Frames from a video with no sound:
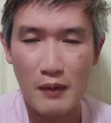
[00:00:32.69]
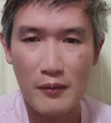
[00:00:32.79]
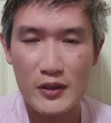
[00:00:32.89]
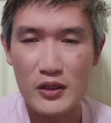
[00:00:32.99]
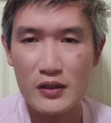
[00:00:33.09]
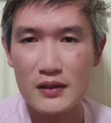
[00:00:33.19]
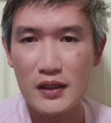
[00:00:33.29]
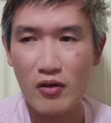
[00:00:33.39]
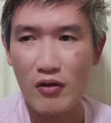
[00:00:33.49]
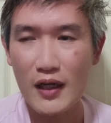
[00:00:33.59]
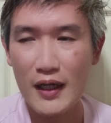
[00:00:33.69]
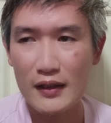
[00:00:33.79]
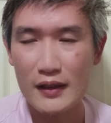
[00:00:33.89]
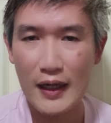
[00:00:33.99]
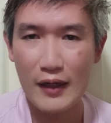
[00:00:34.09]
มันมีชื่อเสียงของร่า
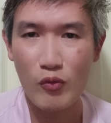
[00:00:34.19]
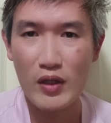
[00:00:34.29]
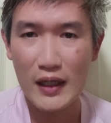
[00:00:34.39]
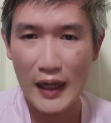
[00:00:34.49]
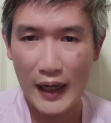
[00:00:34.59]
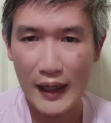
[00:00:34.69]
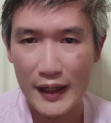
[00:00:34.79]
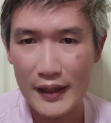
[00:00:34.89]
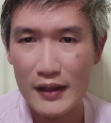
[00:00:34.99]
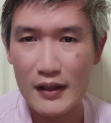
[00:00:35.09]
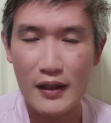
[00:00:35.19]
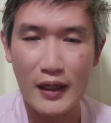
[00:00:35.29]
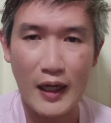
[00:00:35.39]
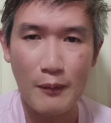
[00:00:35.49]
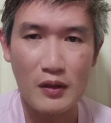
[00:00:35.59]
งการวิ่งงานไรเดอร์
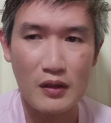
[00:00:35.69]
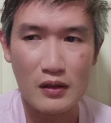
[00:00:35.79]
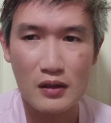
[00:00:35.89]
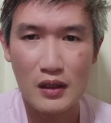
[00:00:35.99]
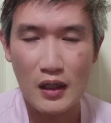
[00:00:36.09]
นะครับหรือ